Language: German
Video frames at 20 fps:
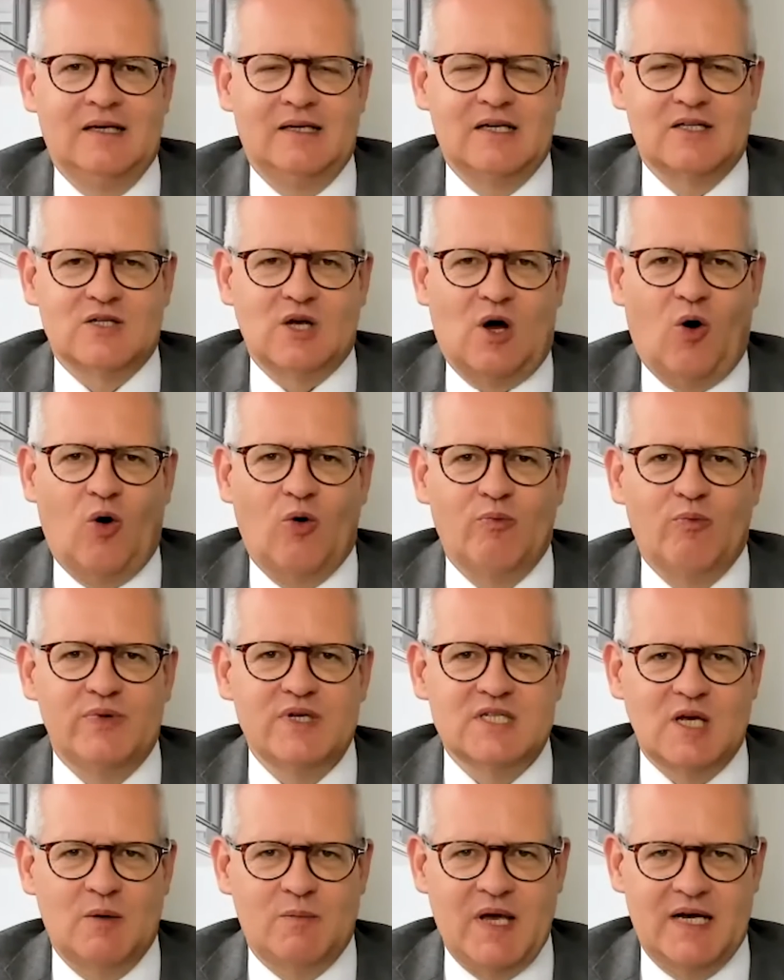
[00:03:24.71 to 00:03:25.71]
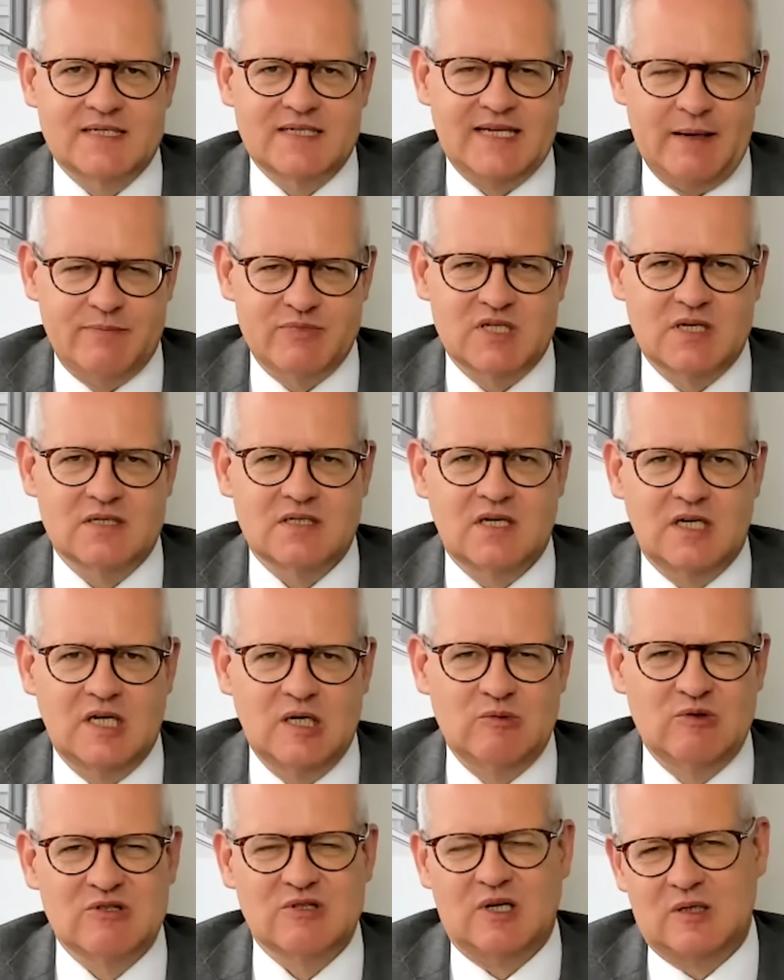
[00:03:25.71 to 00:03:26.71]
jetzt auch ein bisschen mehr Skepsis
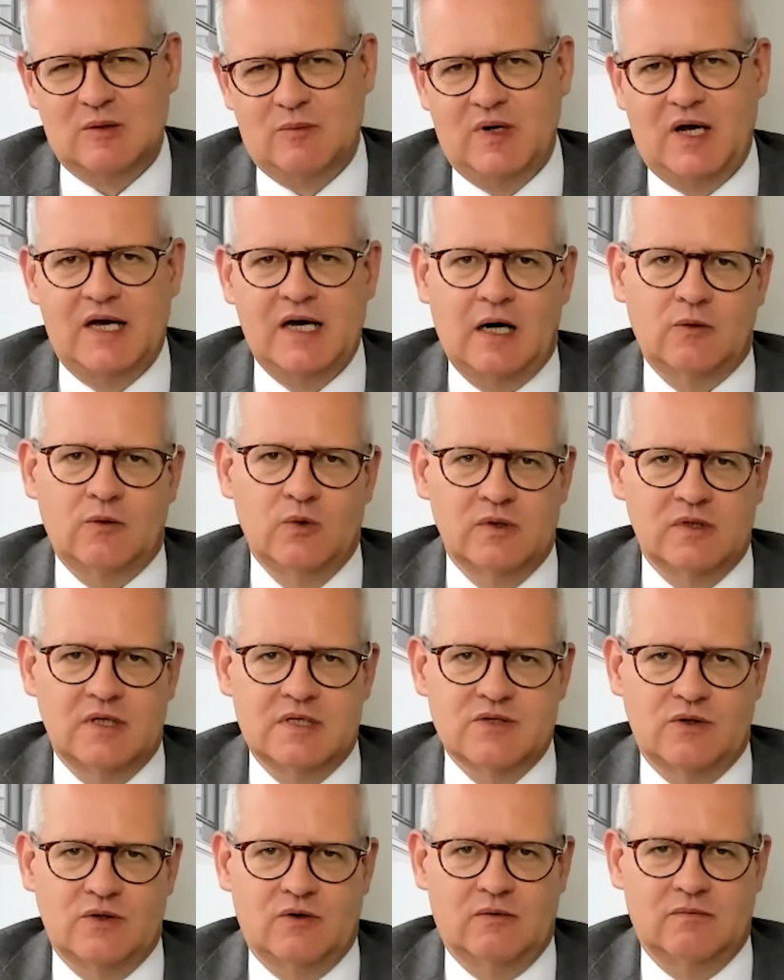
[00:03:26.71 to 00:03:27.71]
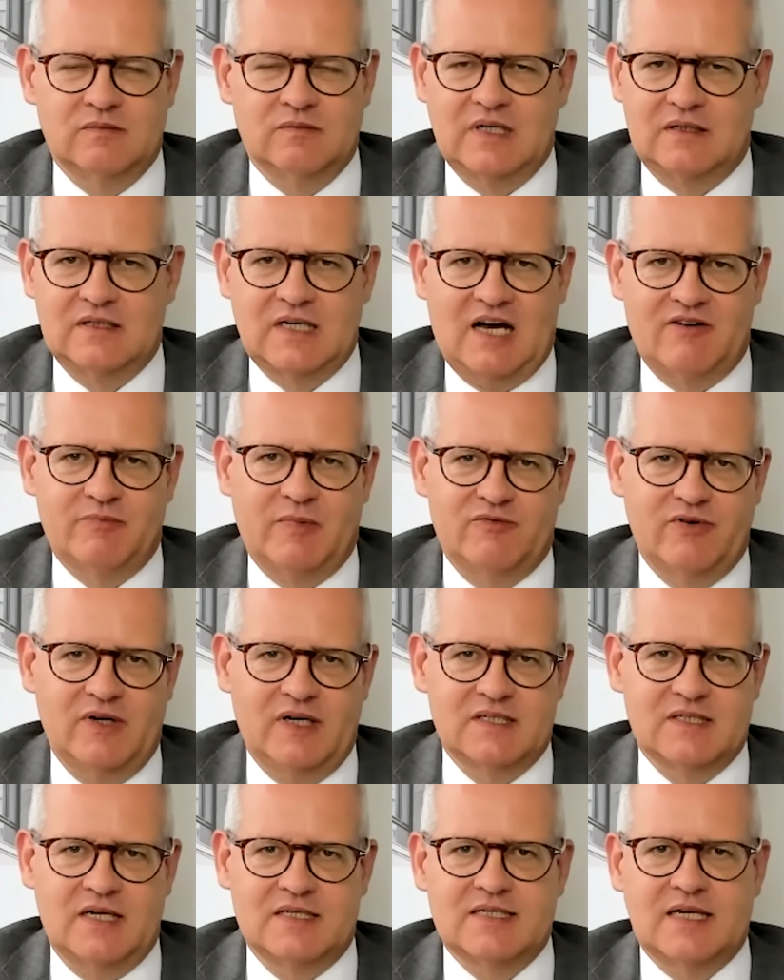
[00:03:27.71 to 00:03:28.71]
gegeben, die gesagt haben, naja gut, also da darf man
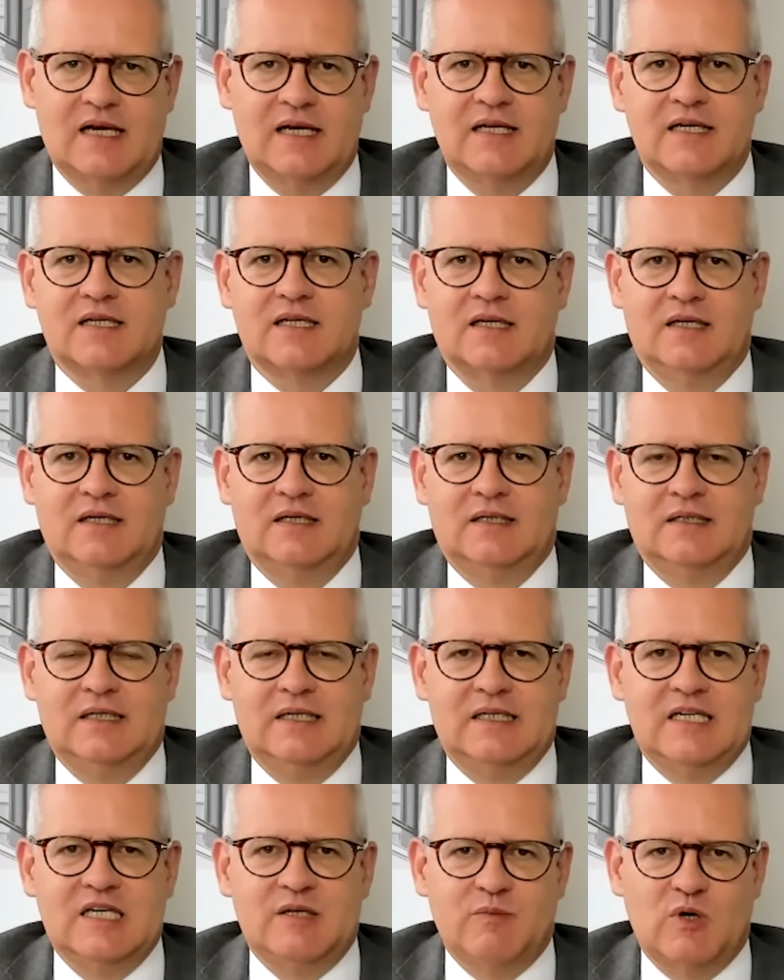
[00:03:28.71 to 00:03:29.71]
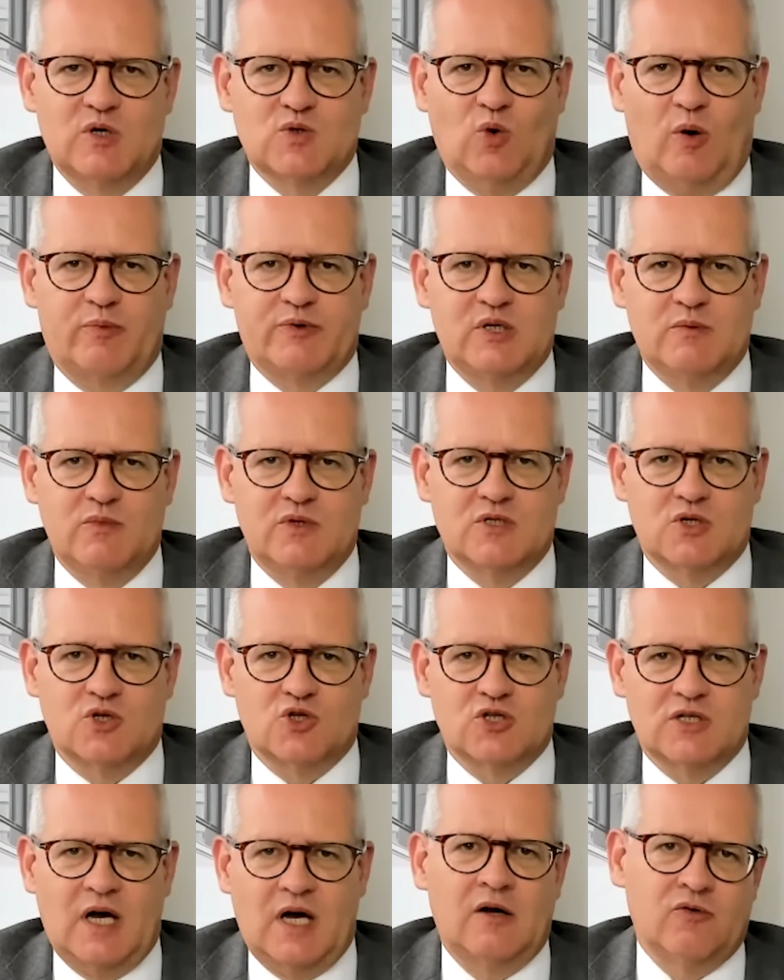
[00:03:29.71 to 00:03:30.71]
vielleicht tatsächlich nicht mehr so
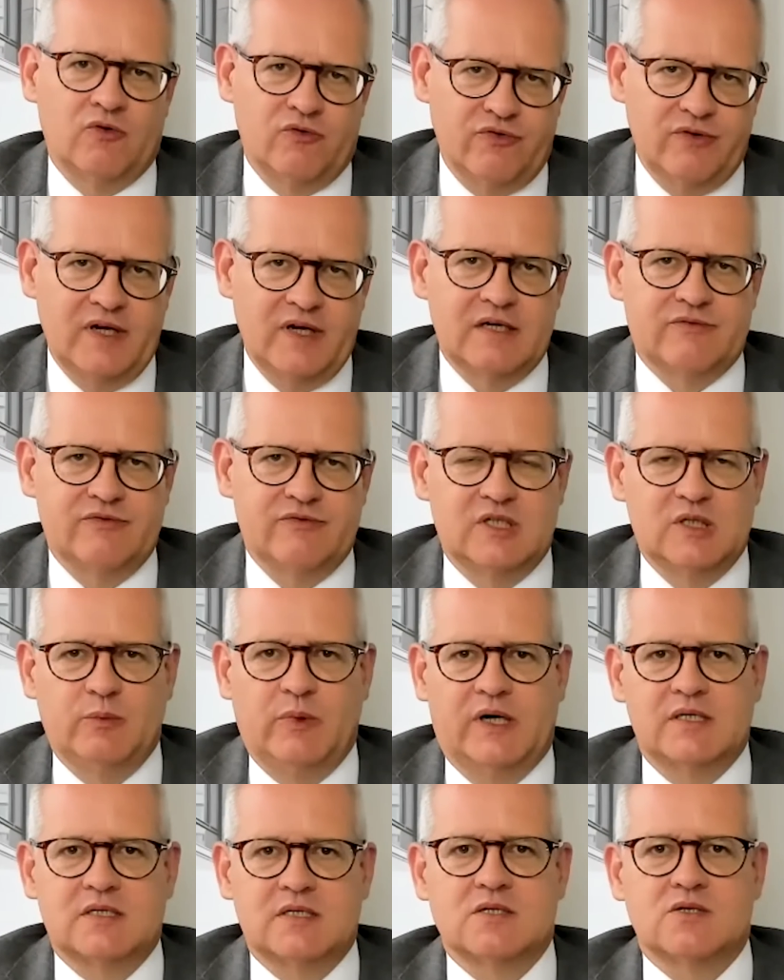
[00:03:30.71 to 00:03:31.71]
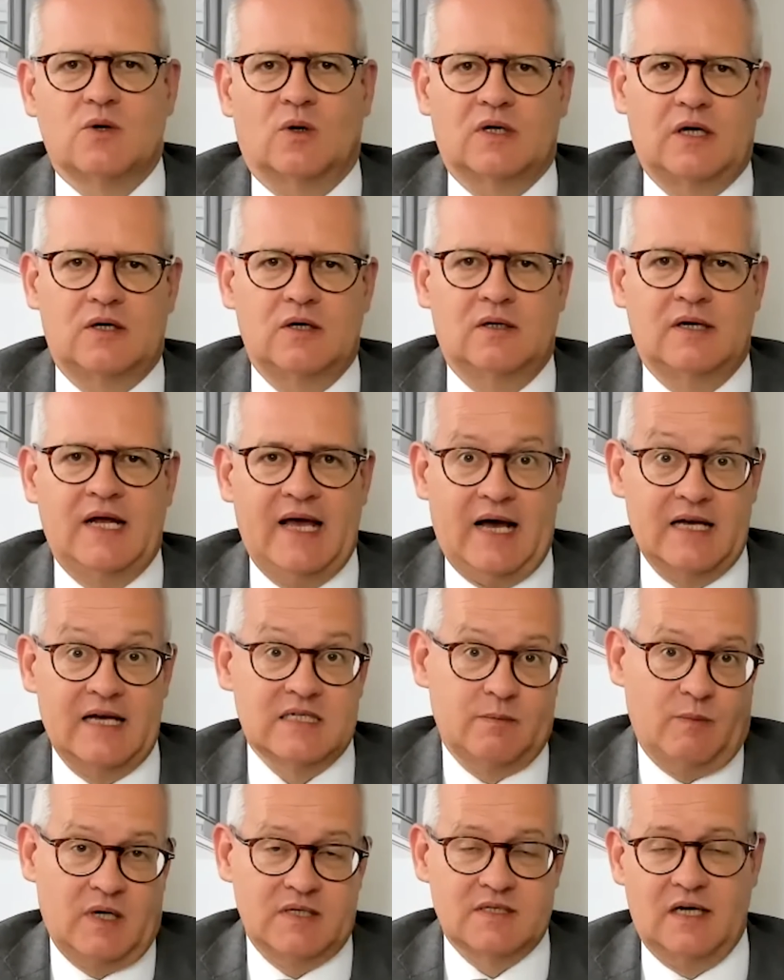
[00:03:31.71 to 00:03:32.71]
optimistisch sein und vielleicht wird die Berichtssaison dann
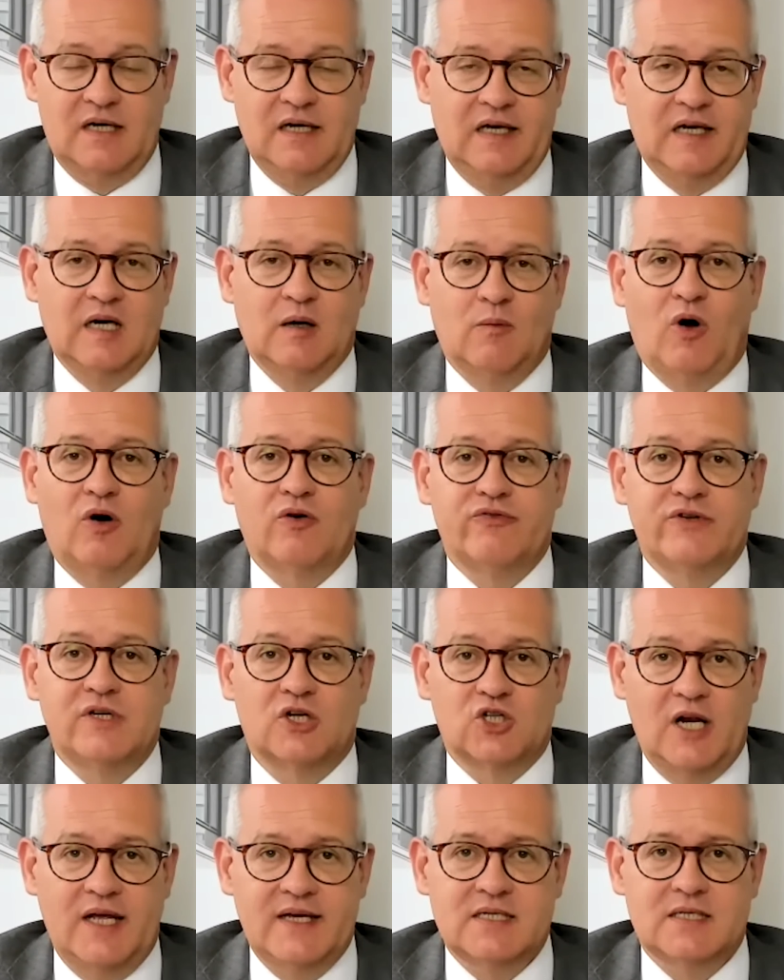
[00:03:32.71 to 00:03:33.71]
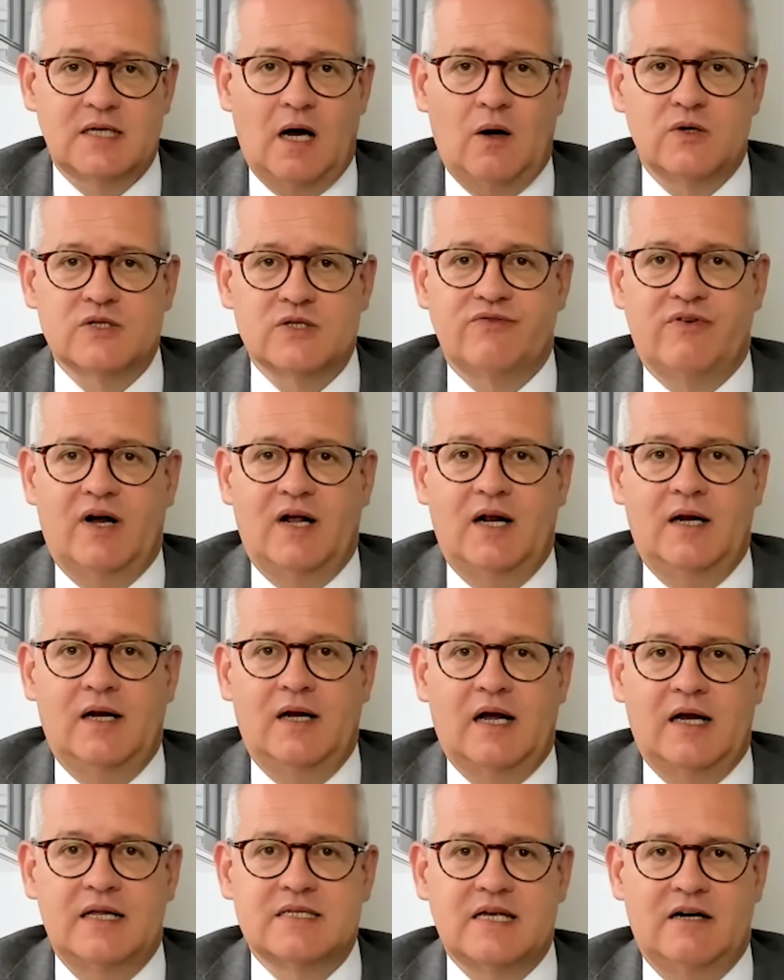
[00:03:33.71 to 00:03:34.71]
erstmal seit längerem auch wieder schlechter ausfallen
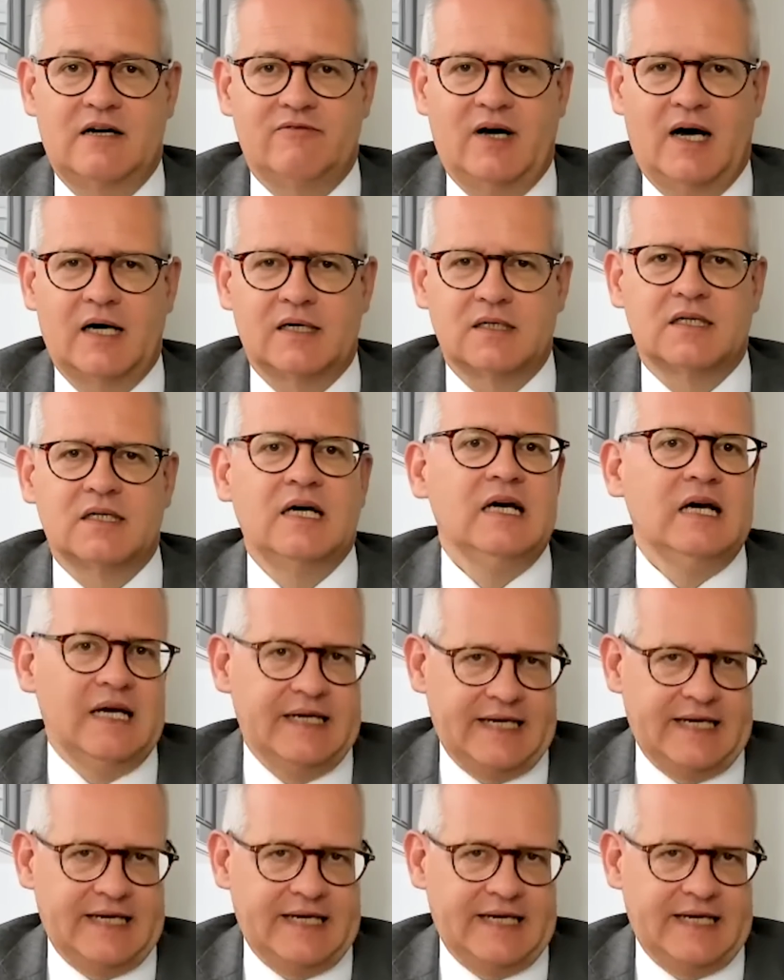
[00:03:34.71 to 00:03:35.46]
als erwartet.